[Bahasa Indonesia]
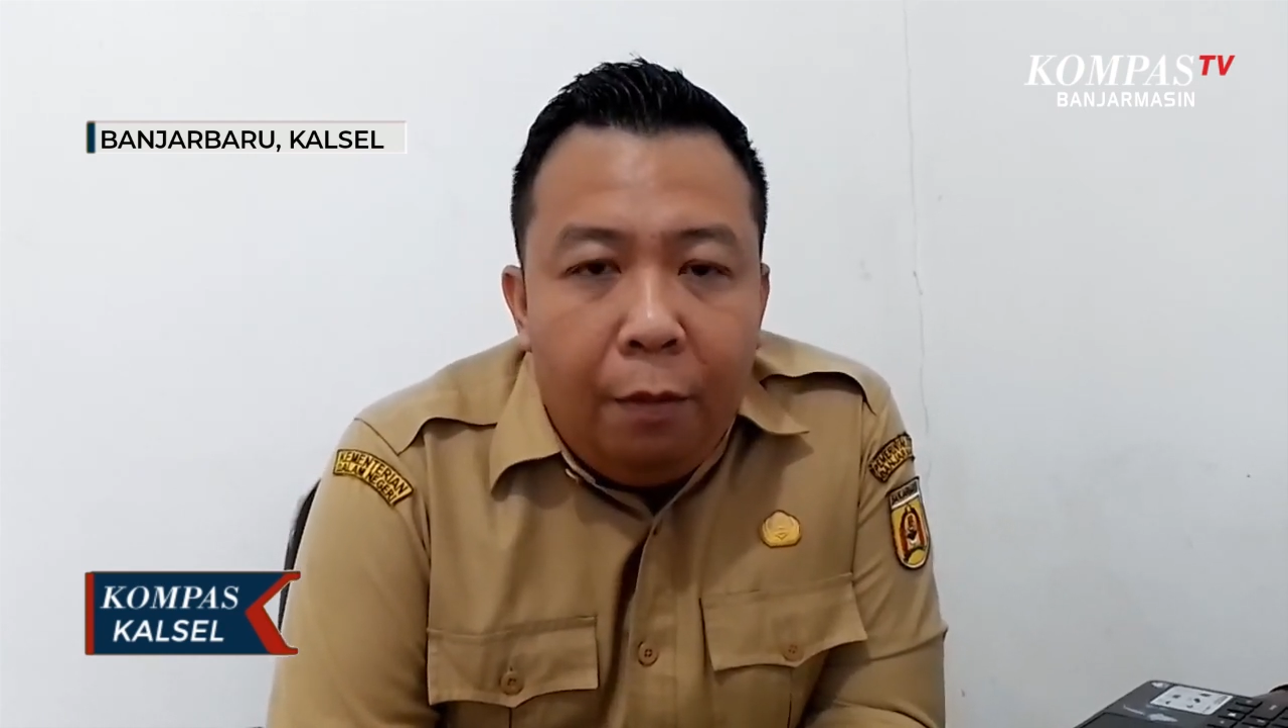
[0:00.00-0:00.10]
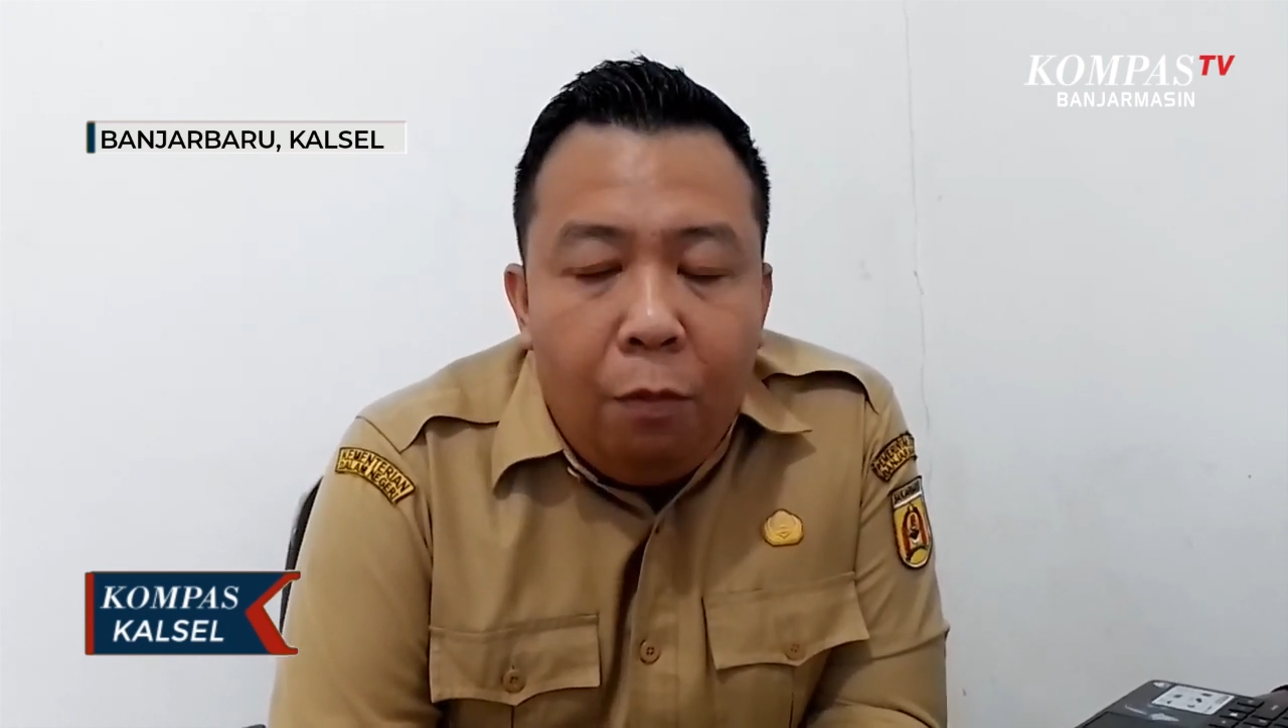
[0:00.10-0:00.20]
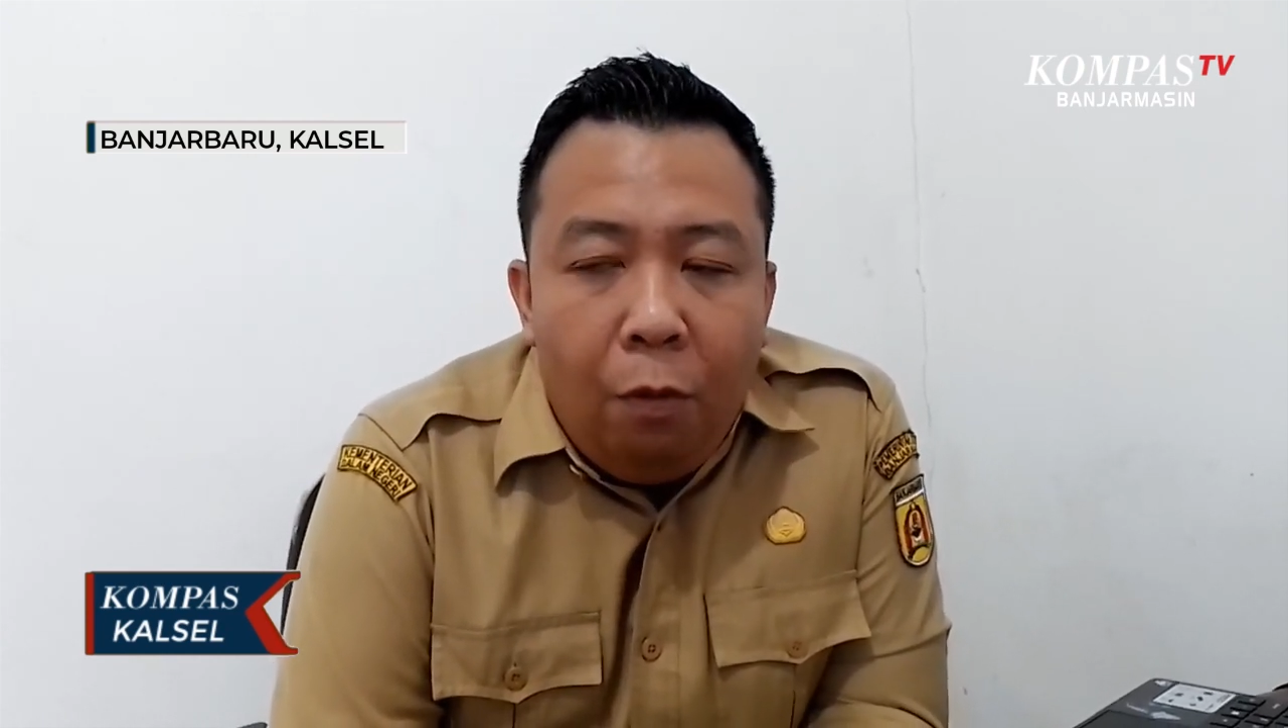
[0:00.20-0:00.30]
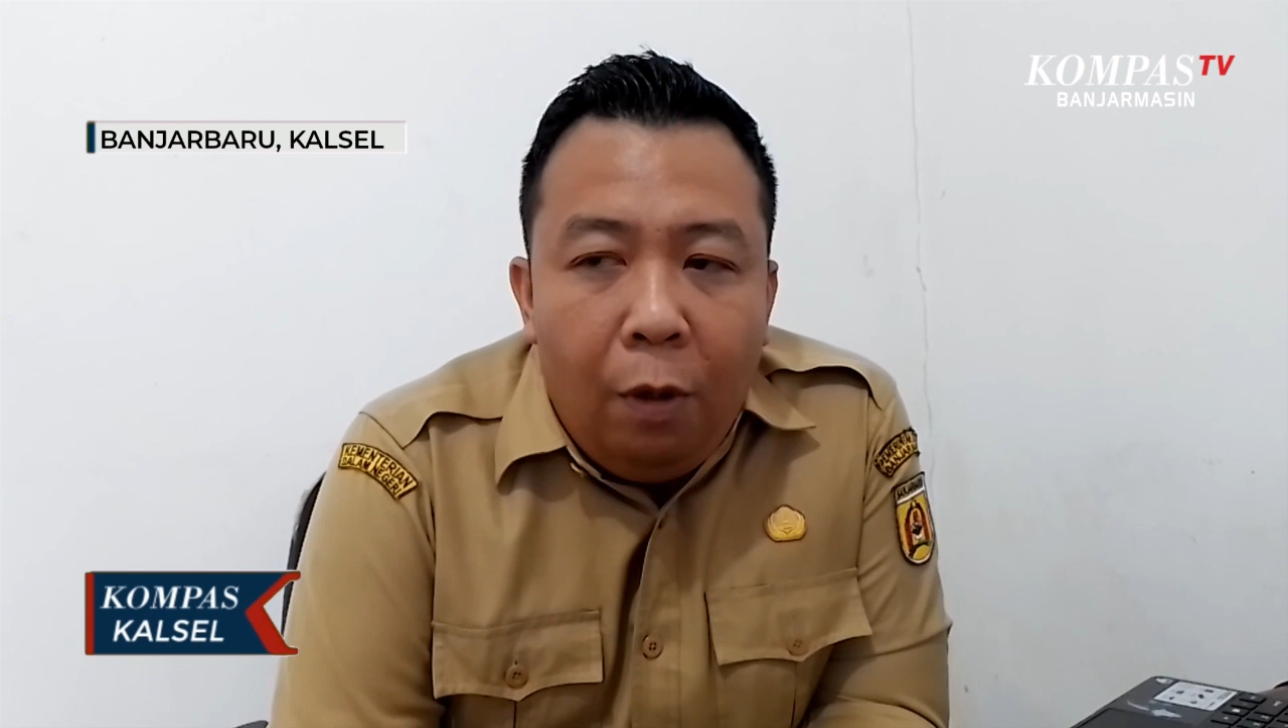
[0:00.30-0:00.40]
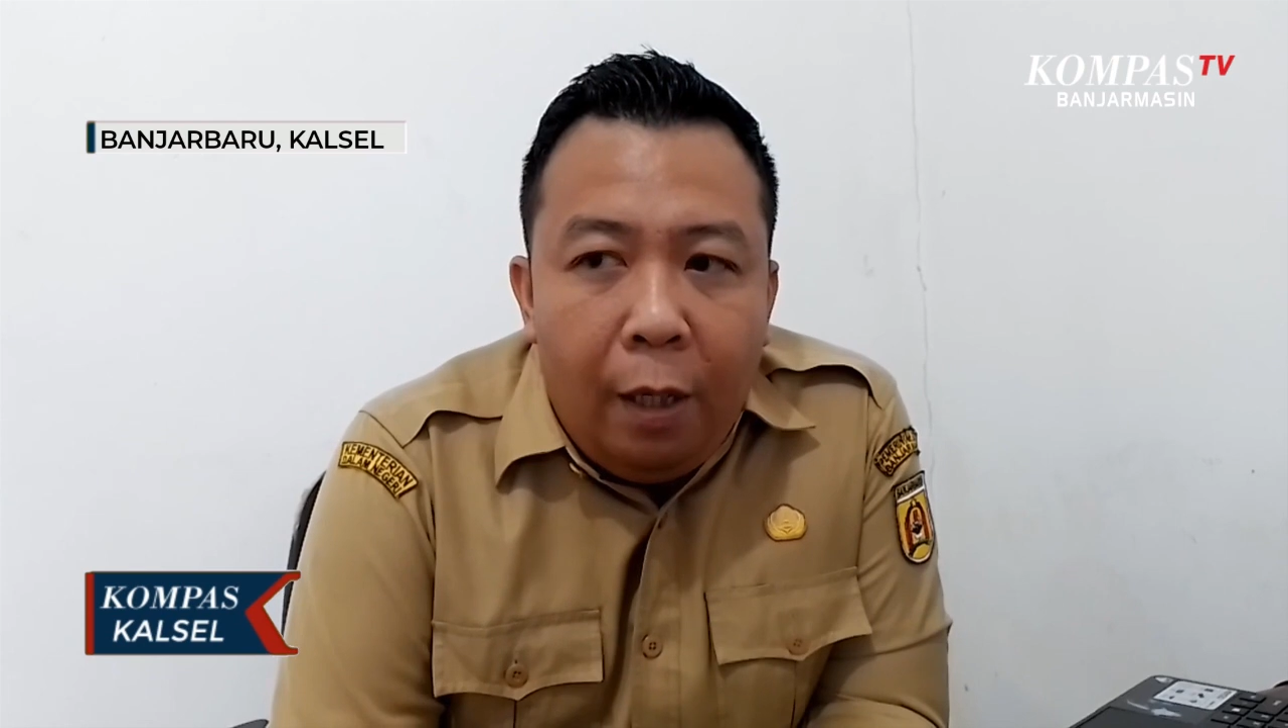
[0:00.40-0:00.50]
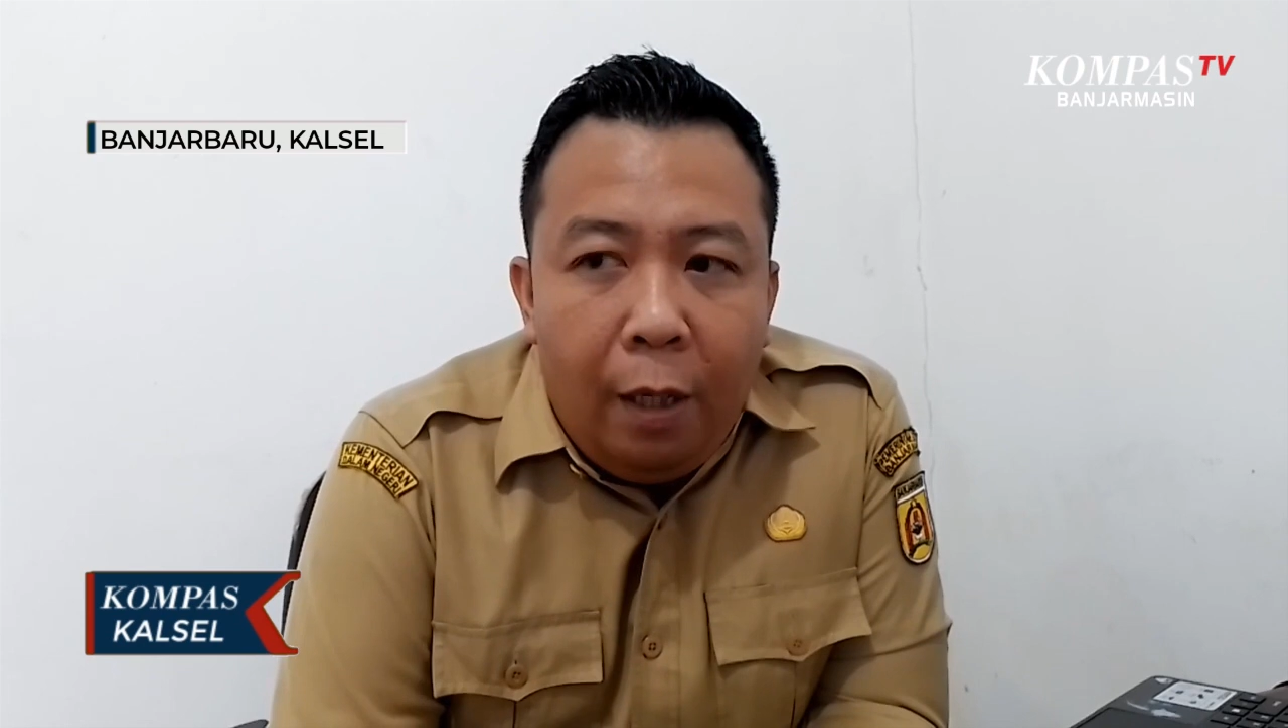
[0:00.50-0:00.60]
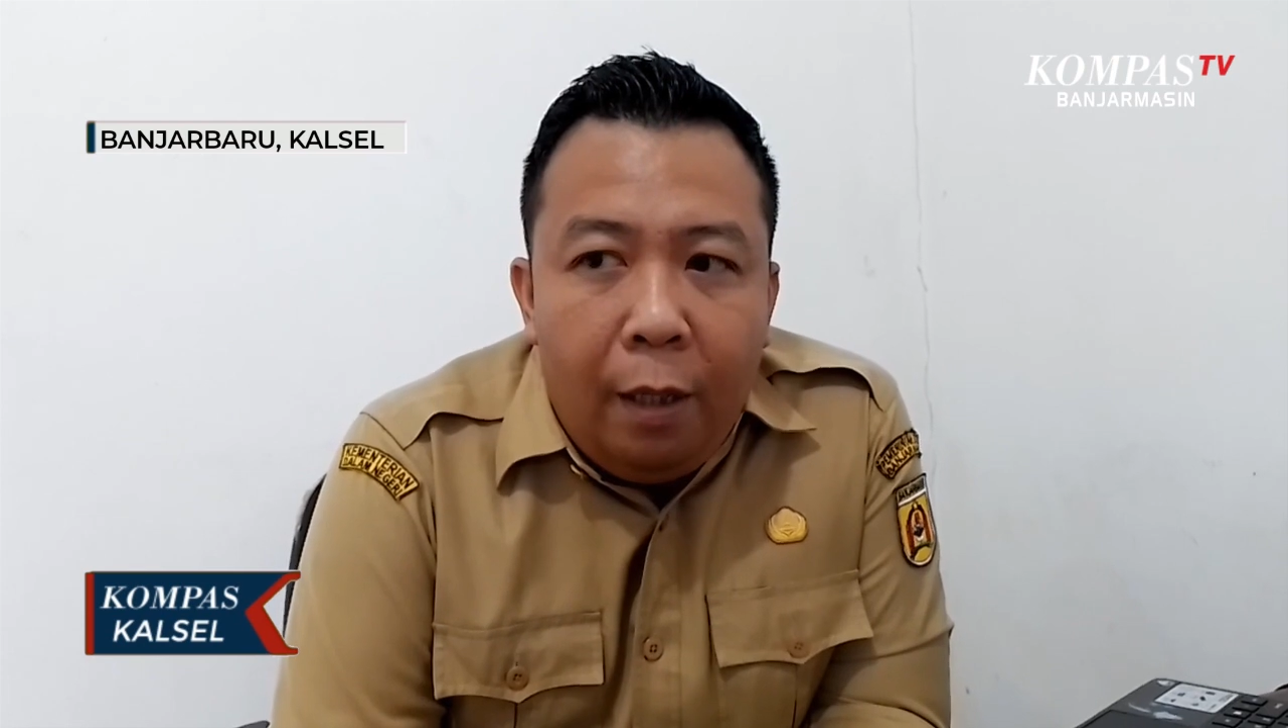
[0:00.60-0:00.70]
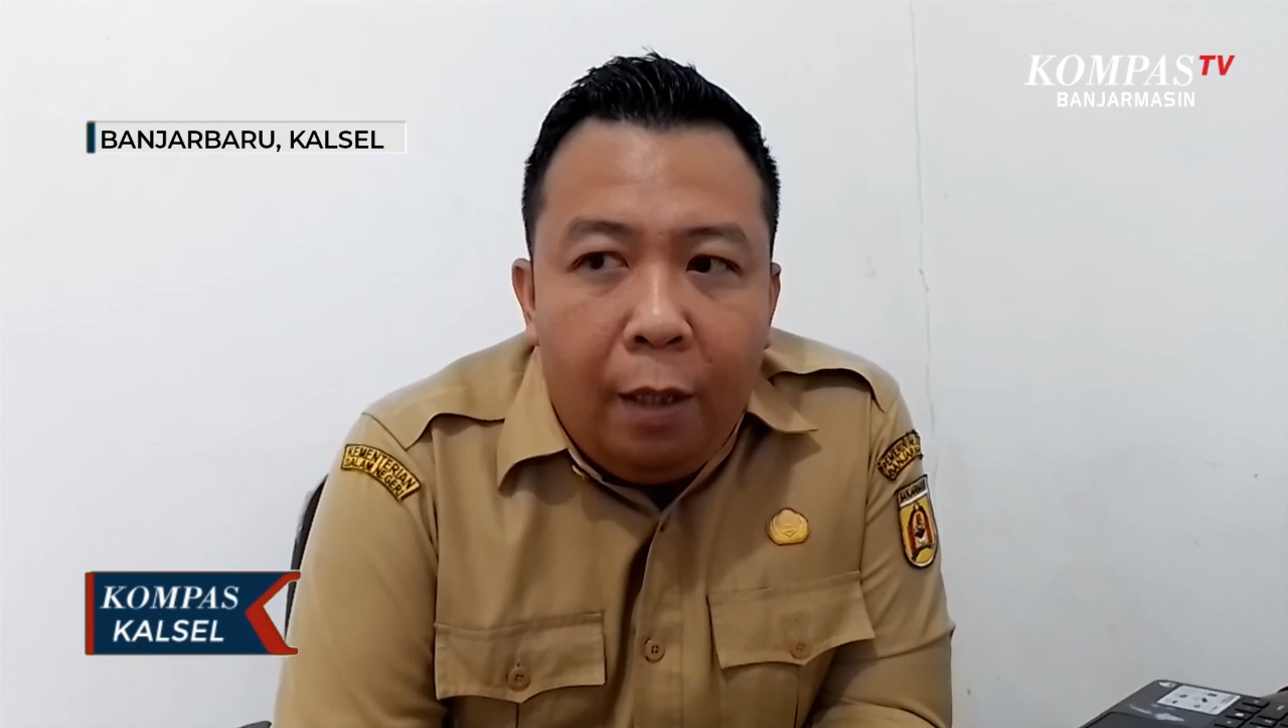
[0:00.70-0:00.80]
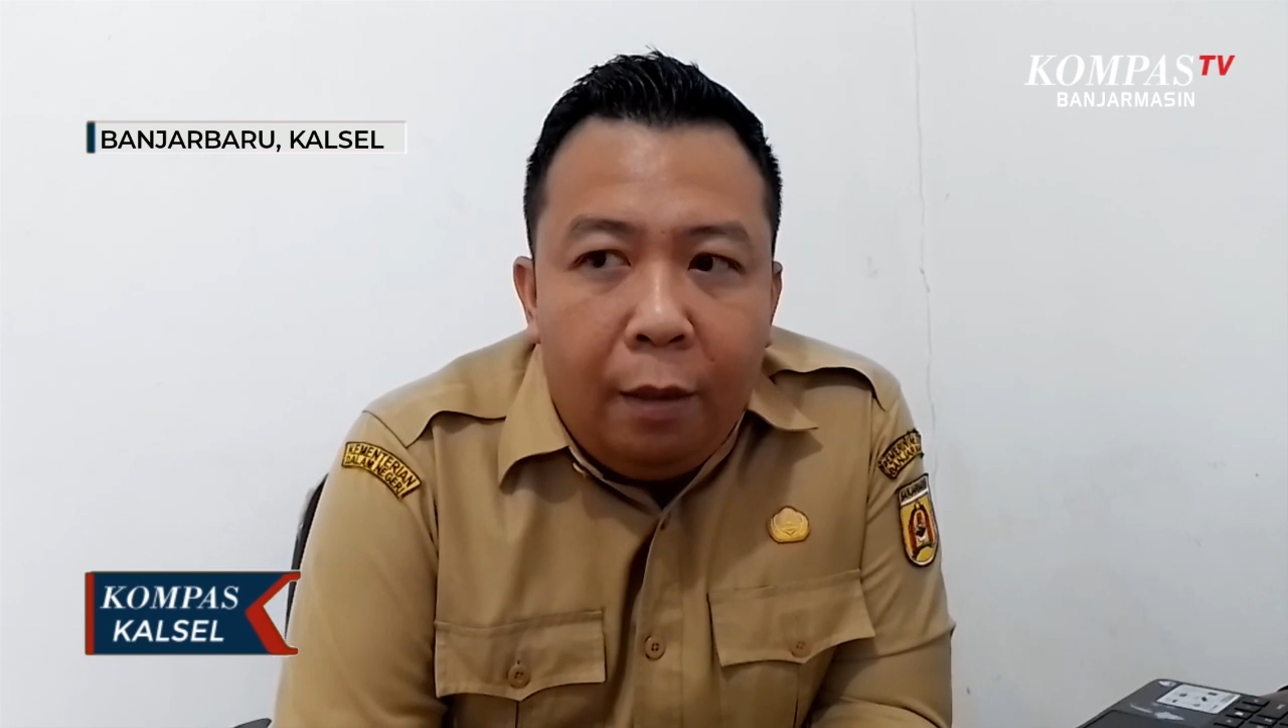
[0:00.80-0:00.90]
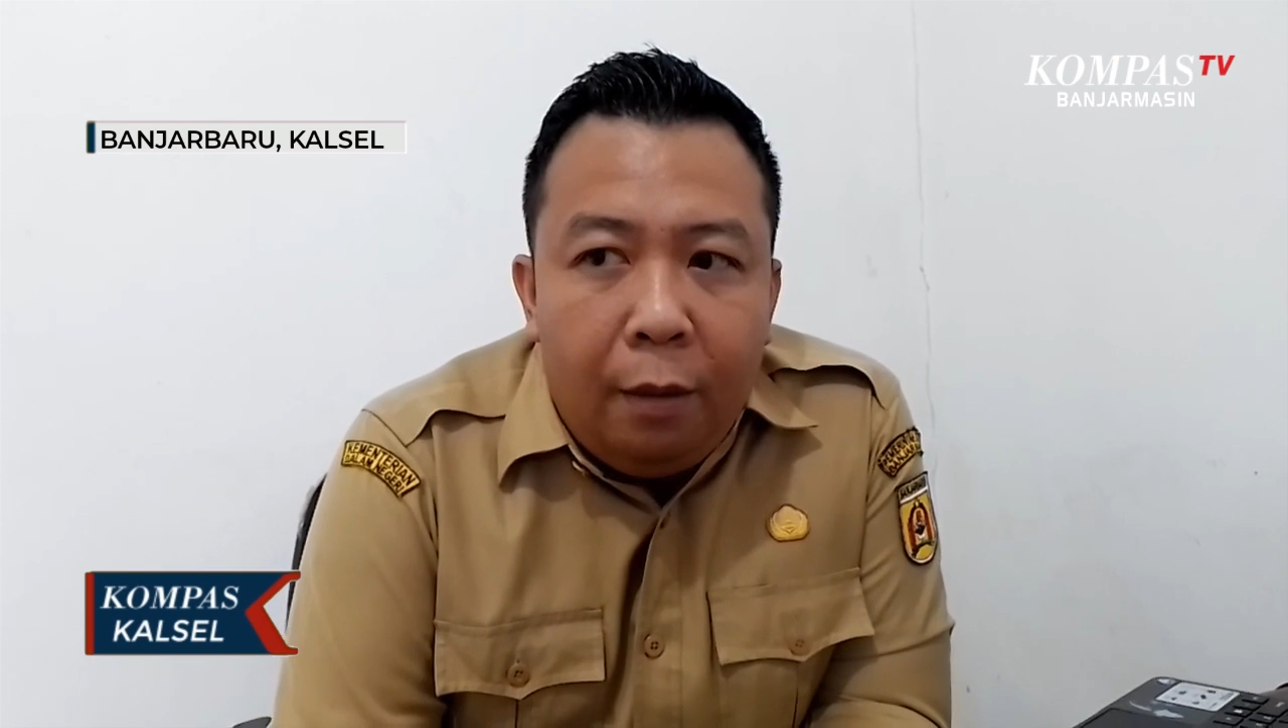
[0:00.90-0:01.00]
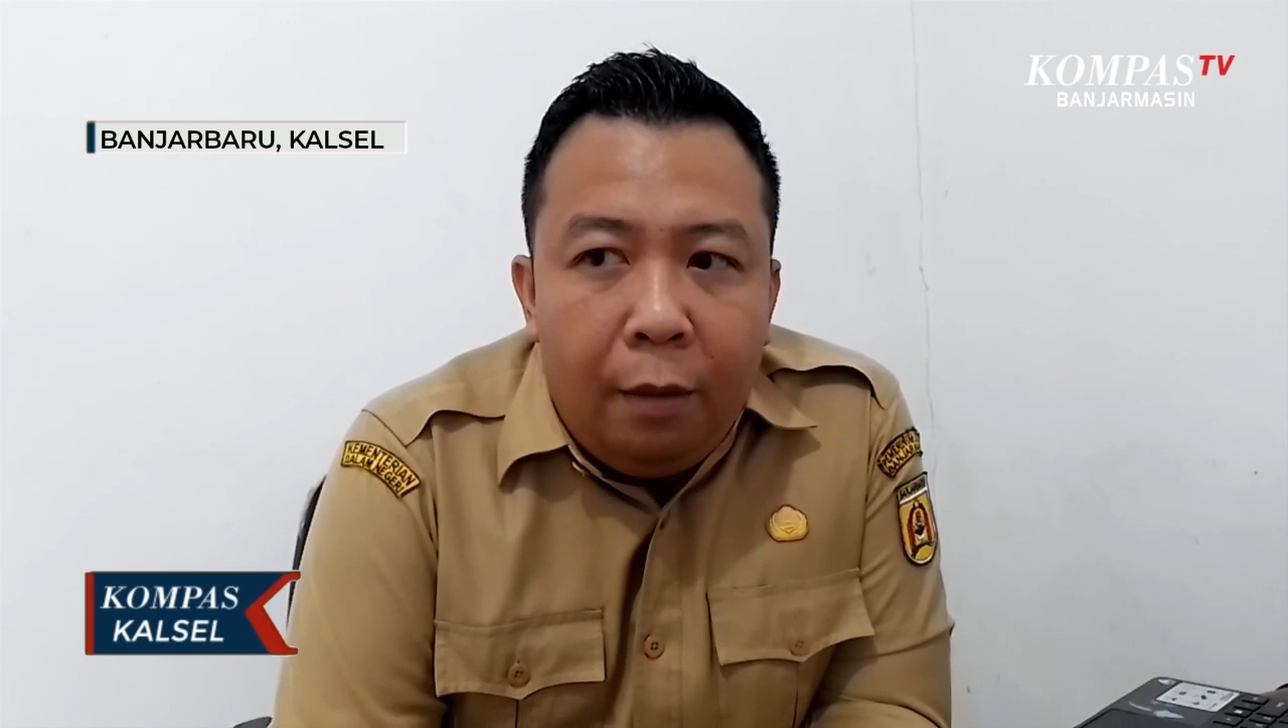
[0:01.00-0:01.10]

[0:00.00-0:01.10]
bulan